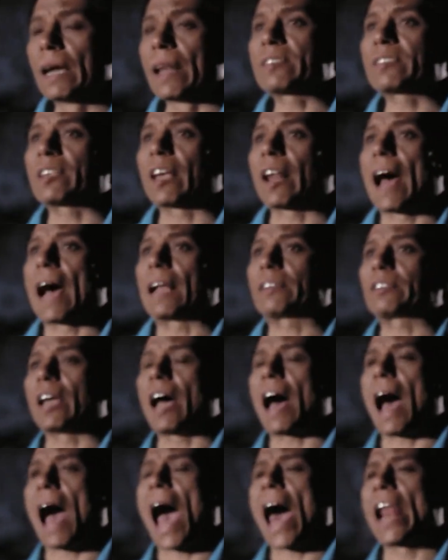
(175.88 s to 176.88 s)
أنا
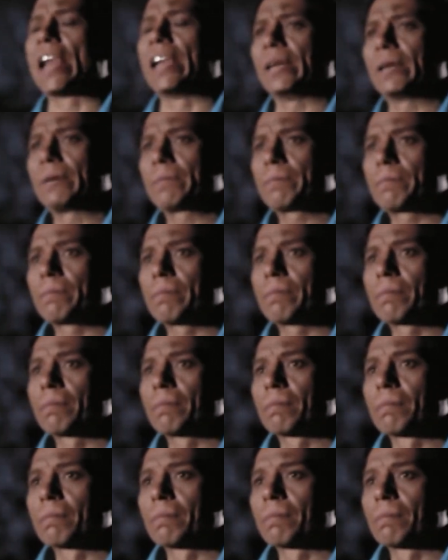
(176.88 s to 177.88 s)
اتسرقت يا علي
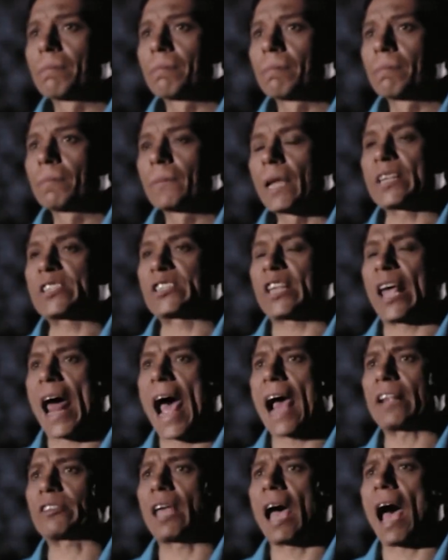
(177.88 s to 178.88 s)

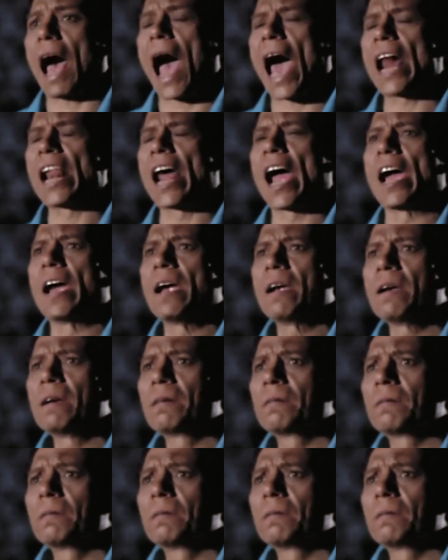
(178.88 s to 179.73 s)
اتسرقت يا علي